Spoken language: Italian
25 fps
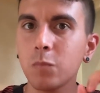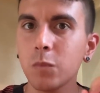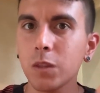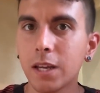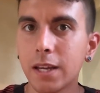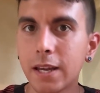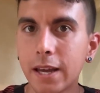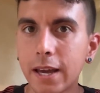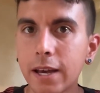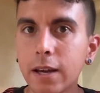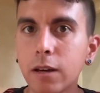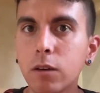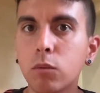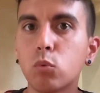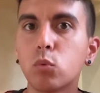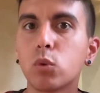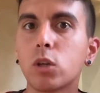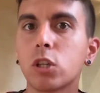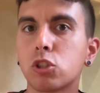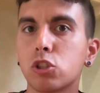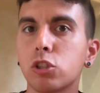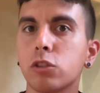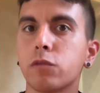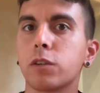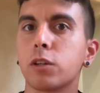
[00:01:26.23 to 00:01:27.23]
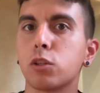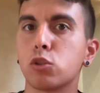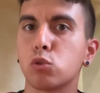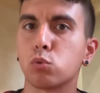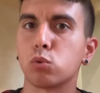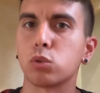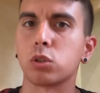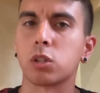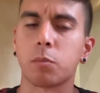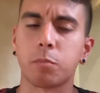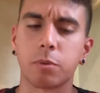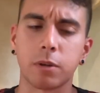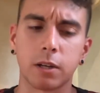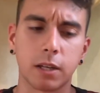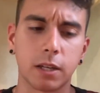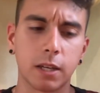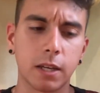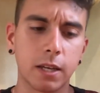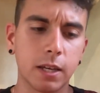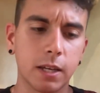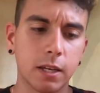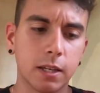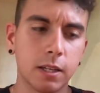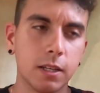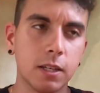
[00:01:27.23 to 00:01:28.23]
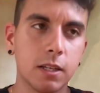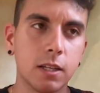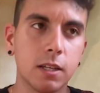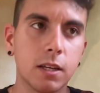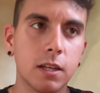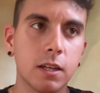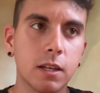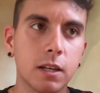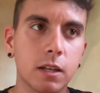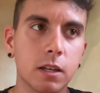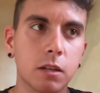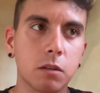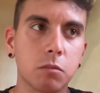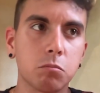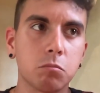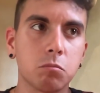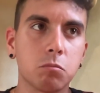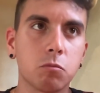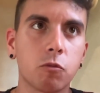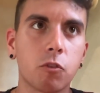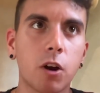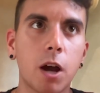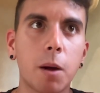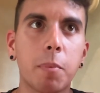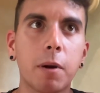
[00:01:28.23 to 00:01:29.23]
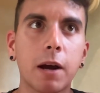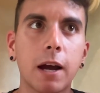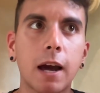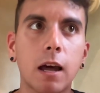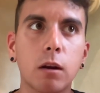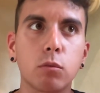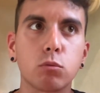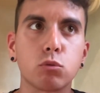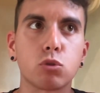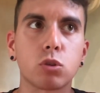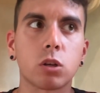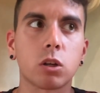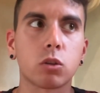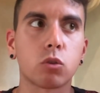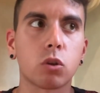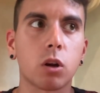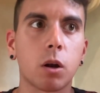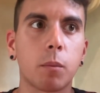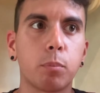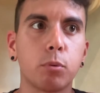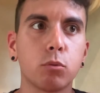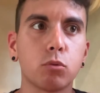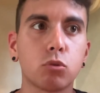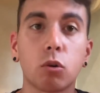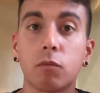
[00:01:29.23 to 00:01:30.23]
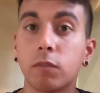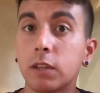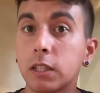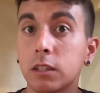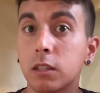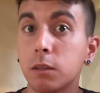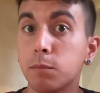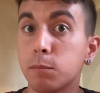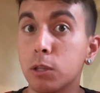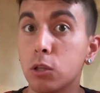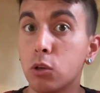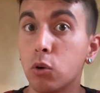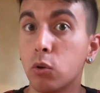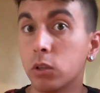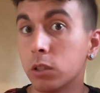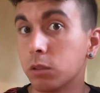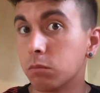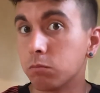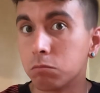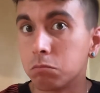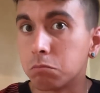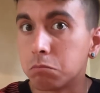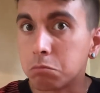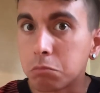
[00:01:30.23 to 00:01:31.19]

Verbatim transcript: è una cifra giusta perché ehm, vai a pagare un giocatore appunto 20 milioni